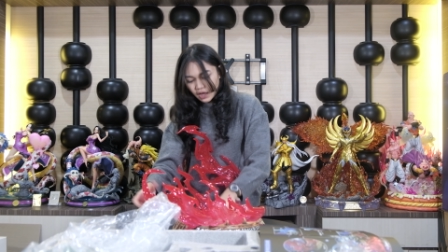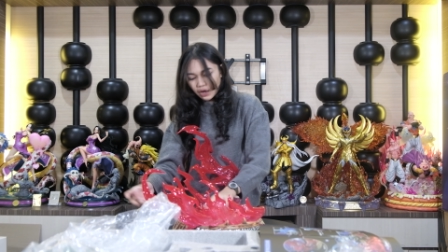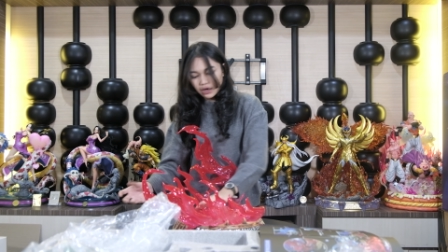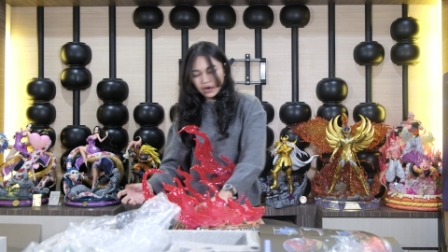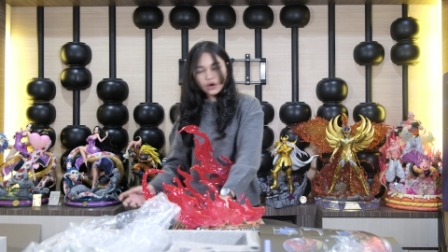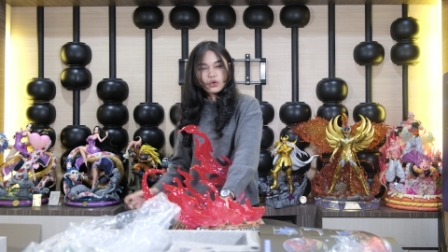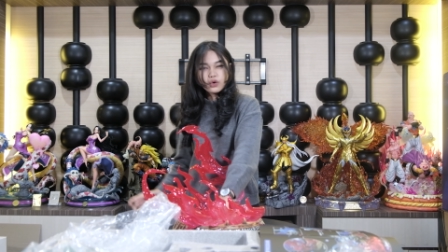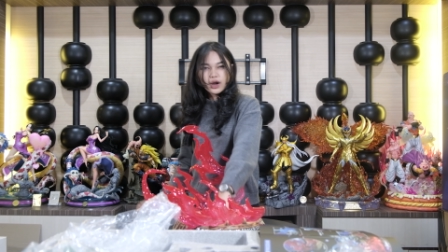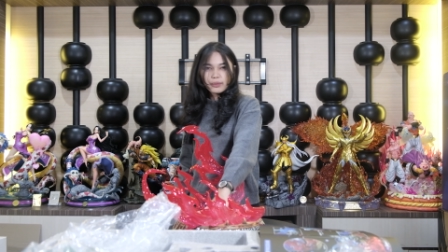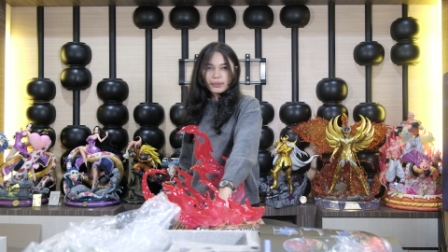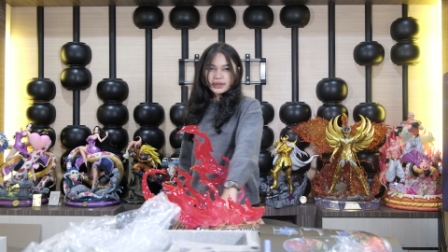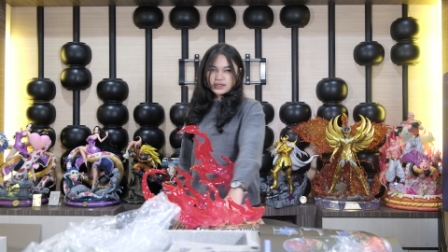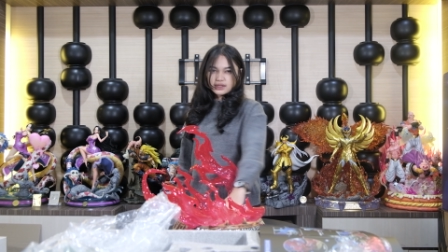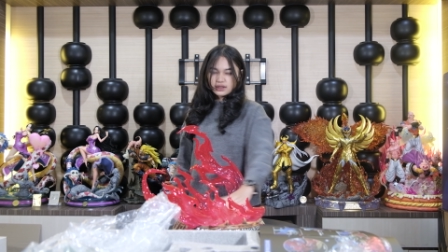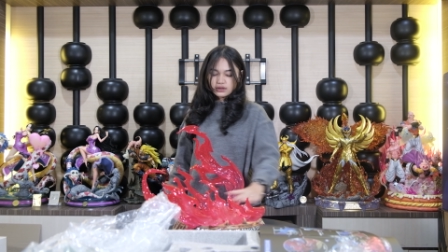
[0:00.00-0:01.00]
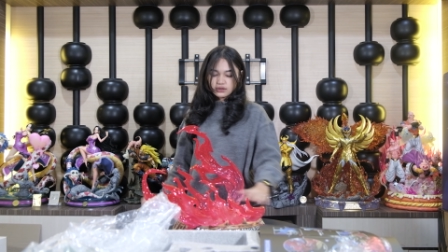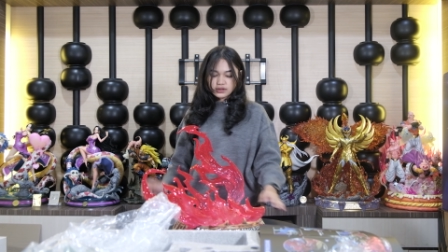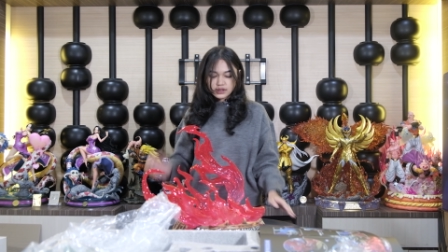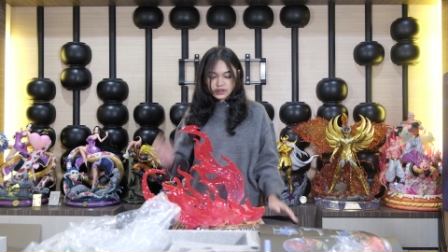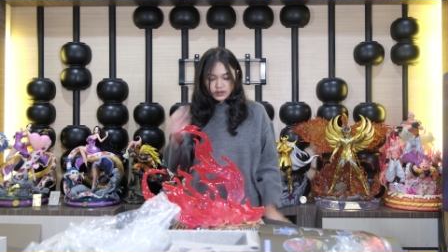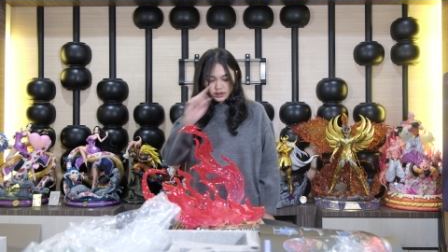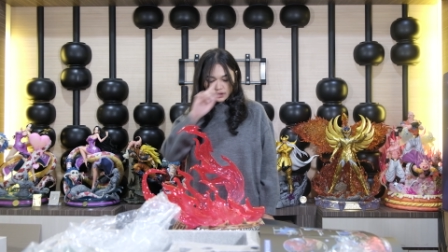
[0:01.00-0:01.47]
agak kurang pas gitu
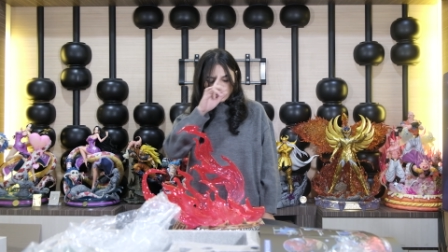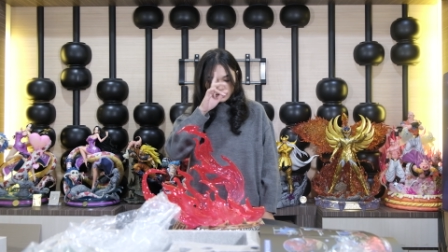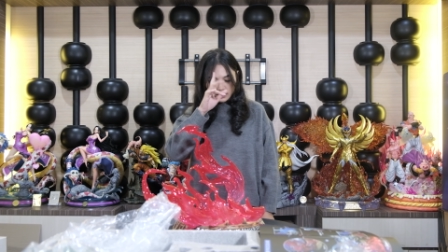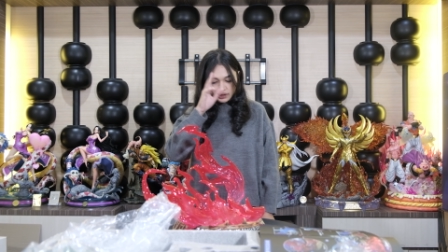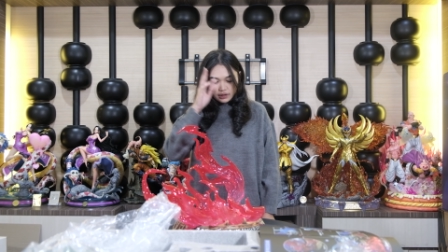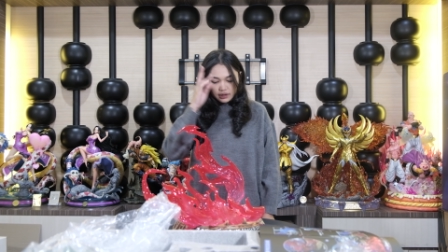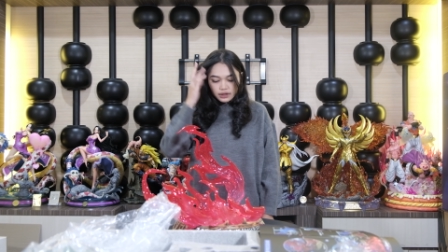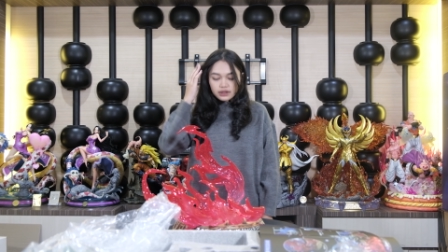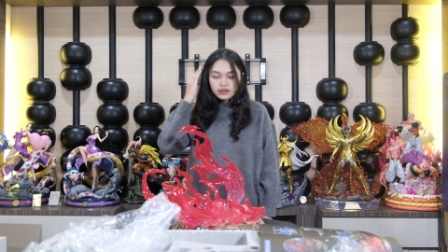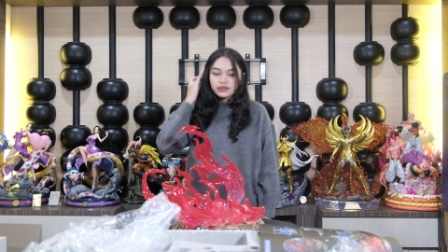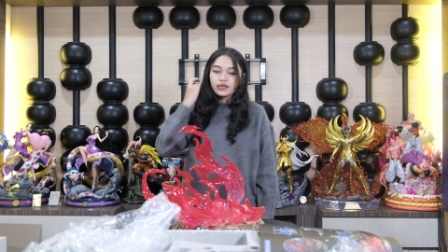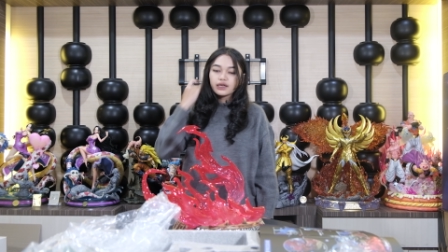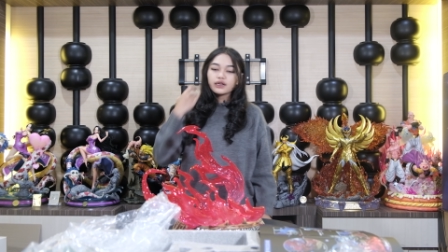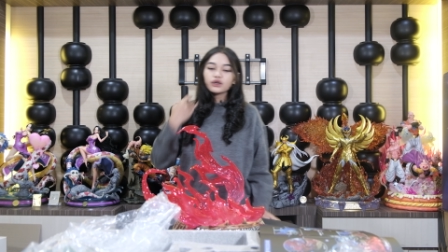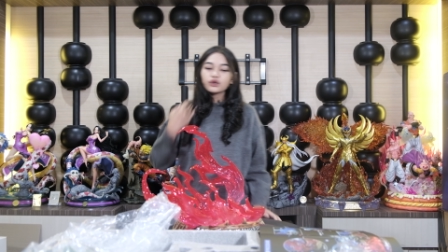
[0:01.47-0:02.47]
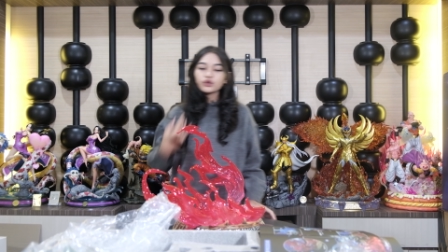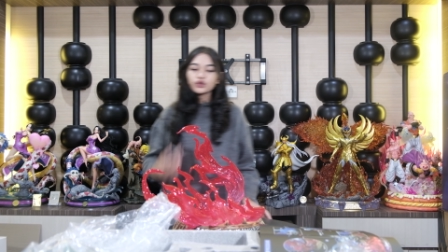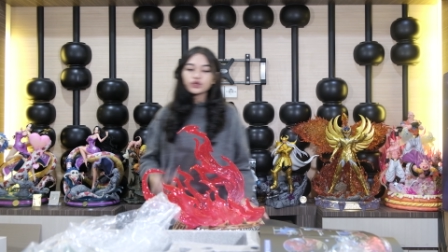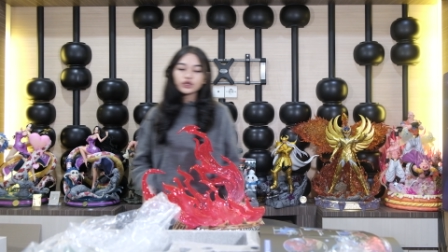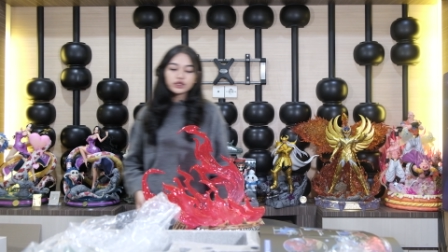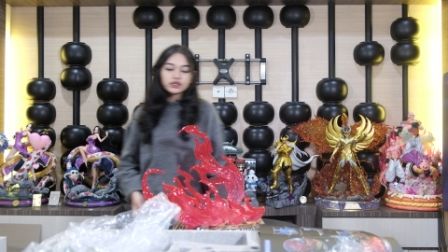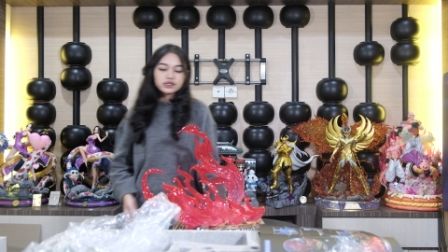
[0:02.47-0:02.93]
sih
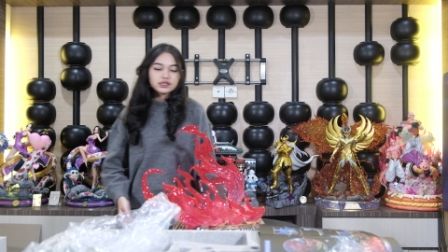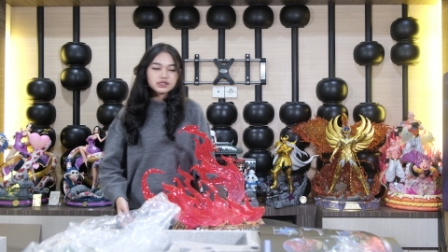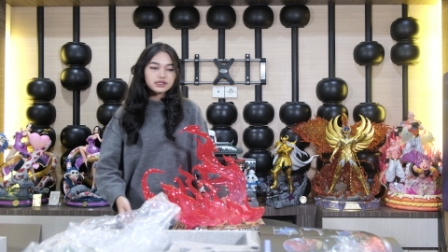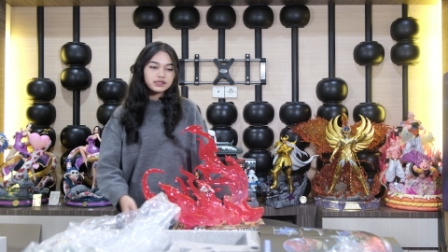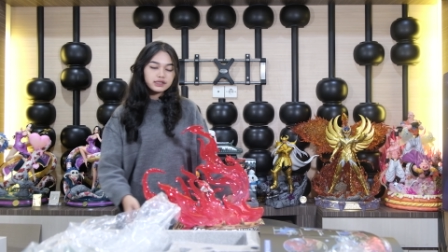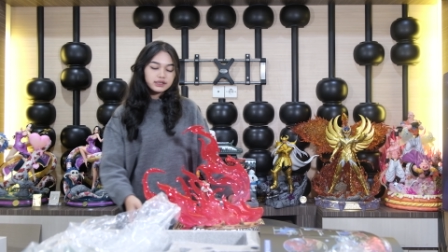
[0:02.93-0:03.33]
terus